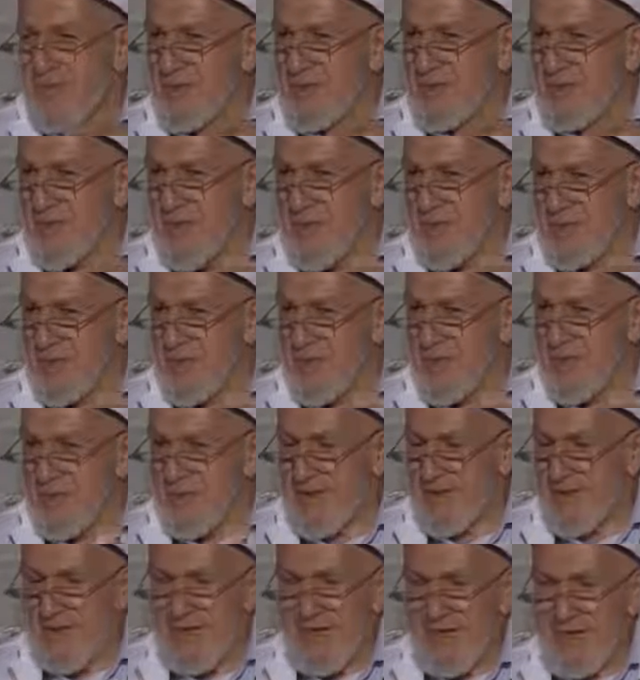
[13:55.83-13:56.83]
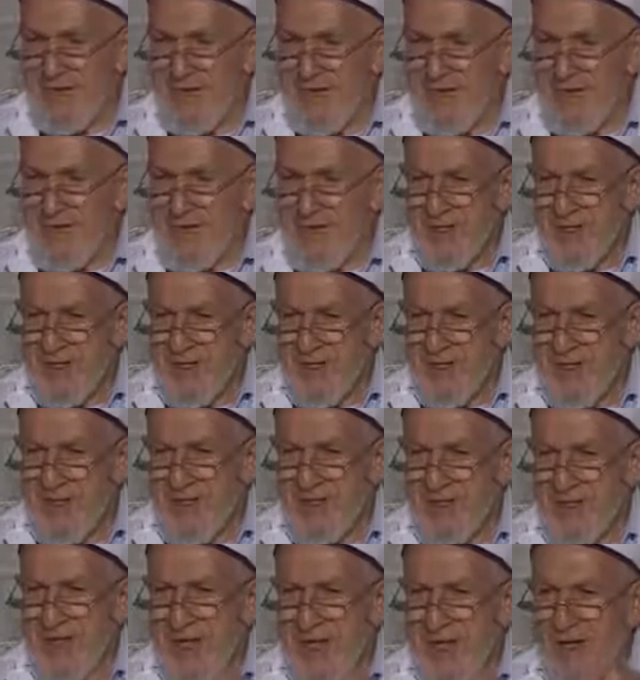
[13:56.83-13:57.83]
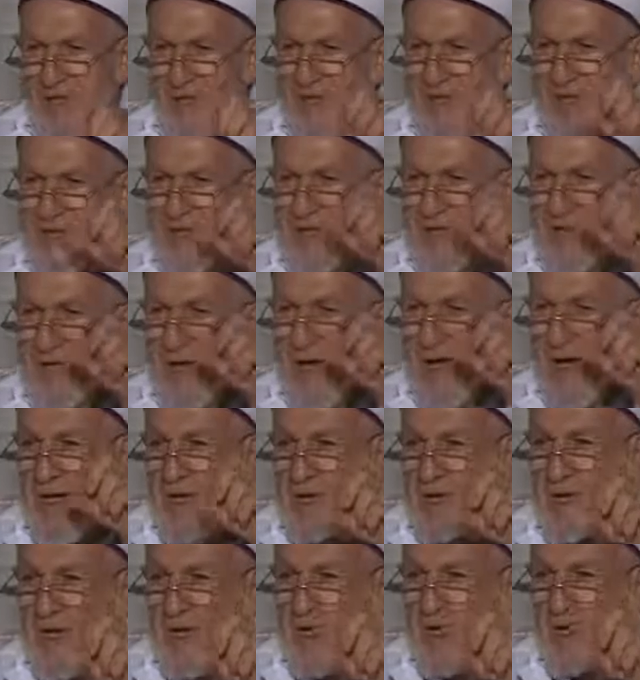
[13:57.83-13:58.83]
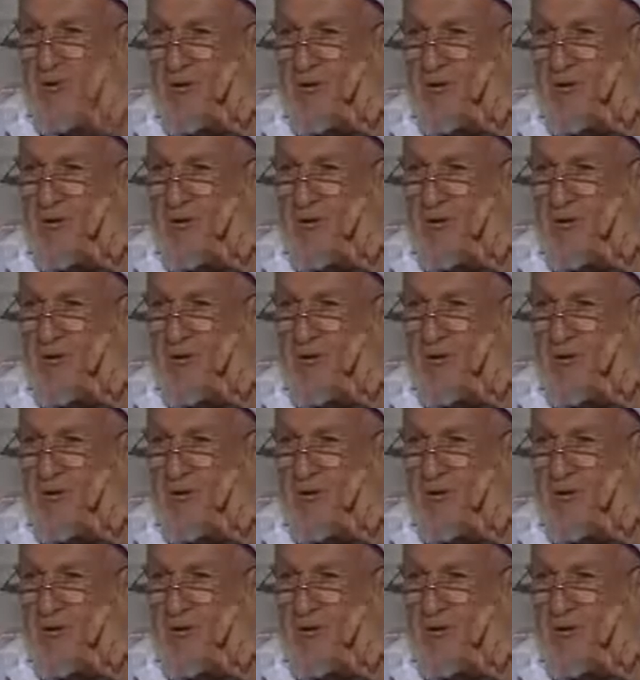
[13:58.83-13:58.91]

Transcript: bunu katın. Allah'ım ismi azam